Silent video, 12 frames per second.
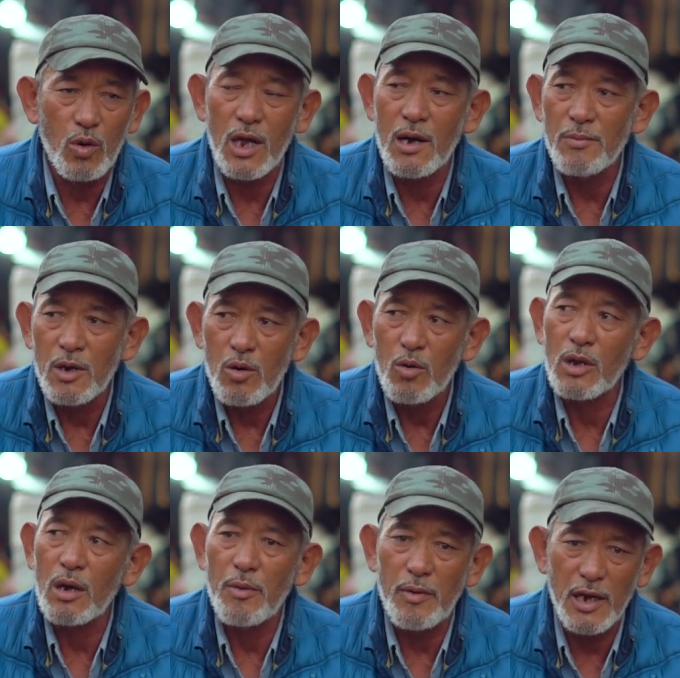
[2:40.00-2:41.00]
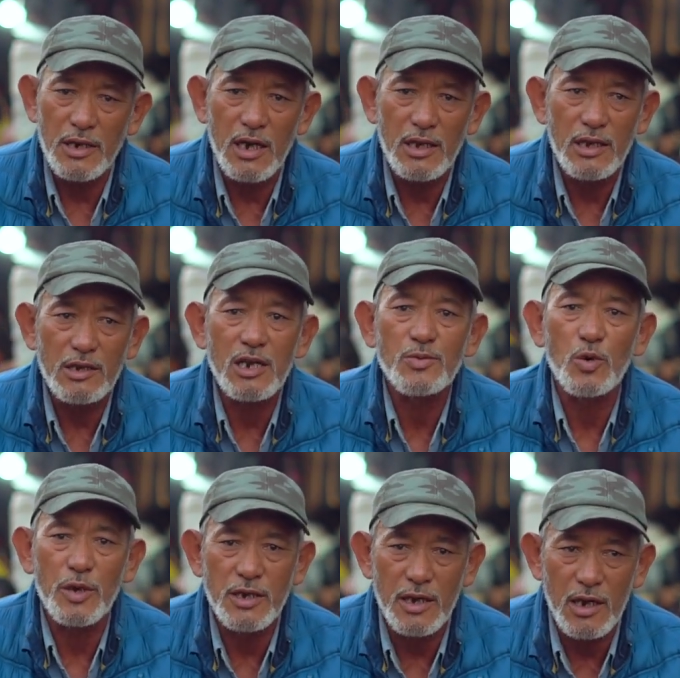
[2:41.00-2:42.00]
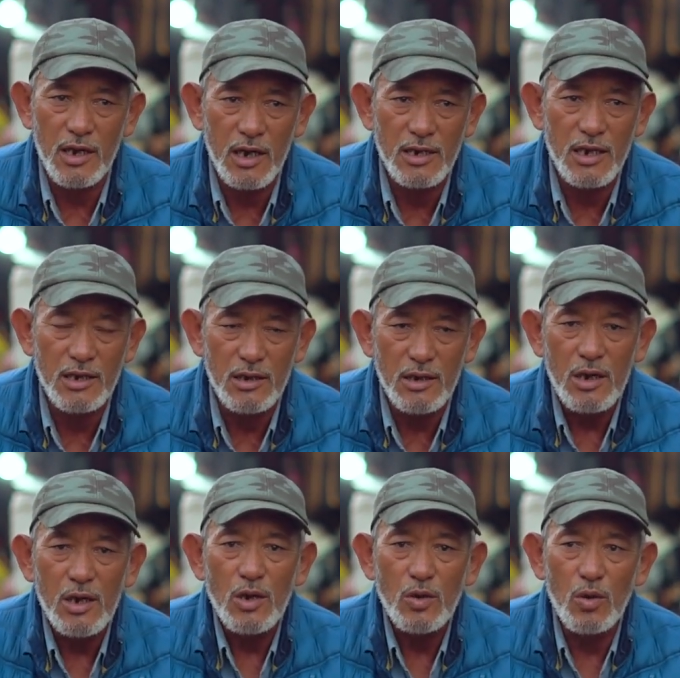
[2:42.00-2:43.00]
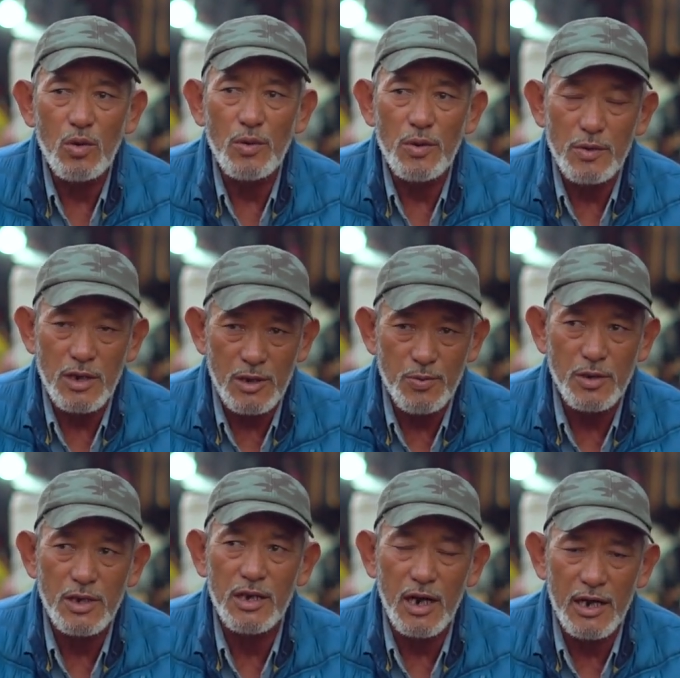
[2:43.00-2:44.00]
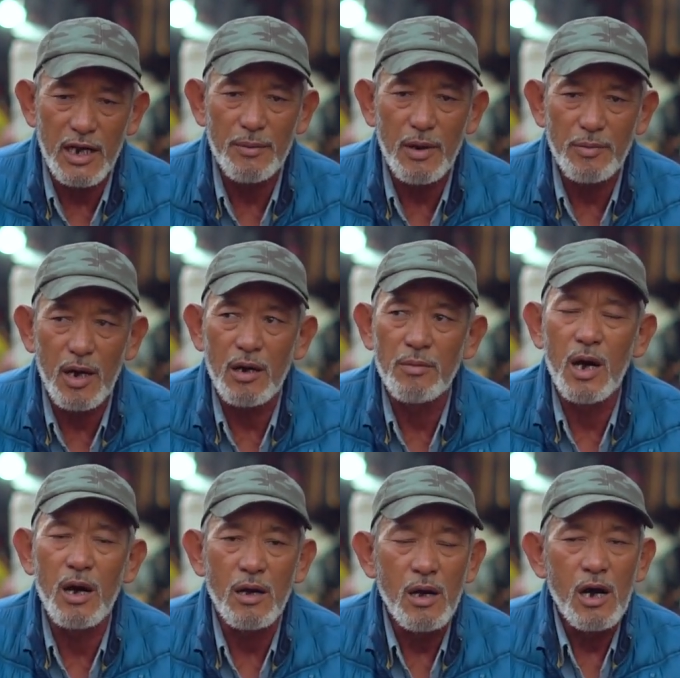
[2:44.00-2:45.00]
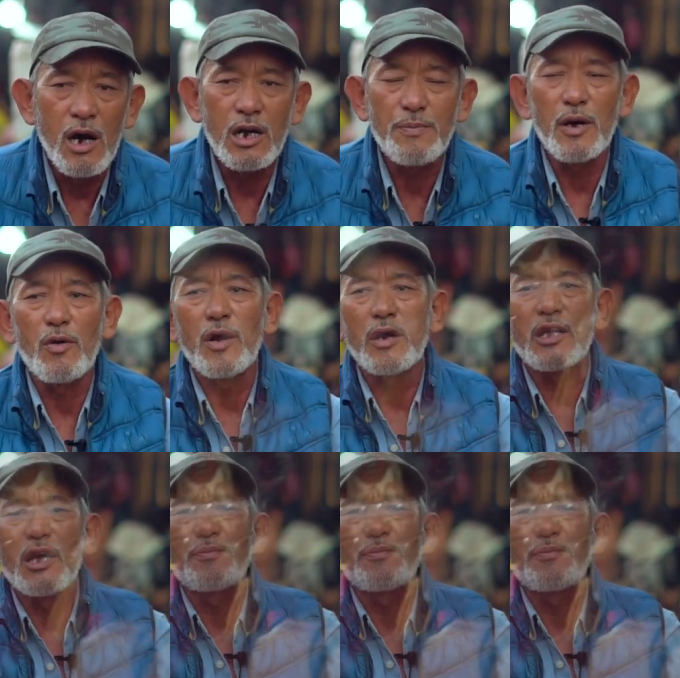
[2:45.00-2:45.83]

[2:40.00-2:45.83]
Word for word: गोदाम गोदाम में रखे जाते हैं ट्रांसपोर्ट के जरिए रखा जाता है तो ट्रांसपोर्ट से निकालने के बाद में हम हर परिवार के